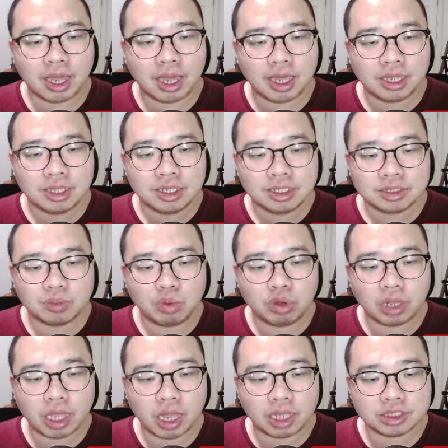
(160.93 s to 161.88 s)
ya
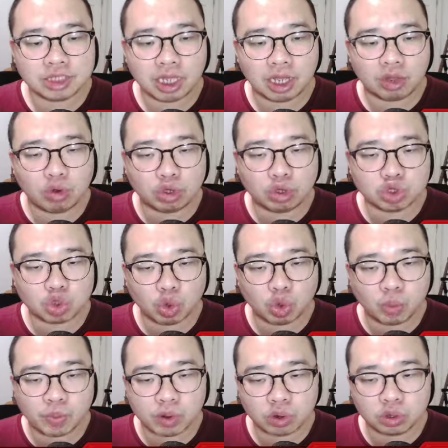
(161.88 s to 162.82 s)
semoga aja gue
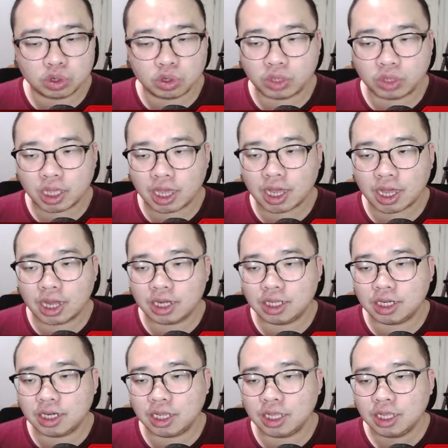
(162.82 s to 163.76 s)
cukup beruntung ya
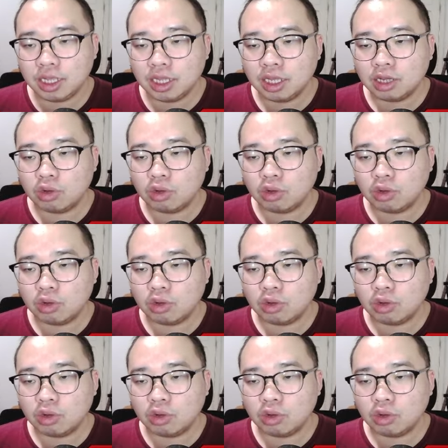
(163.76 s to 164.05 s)
kali ini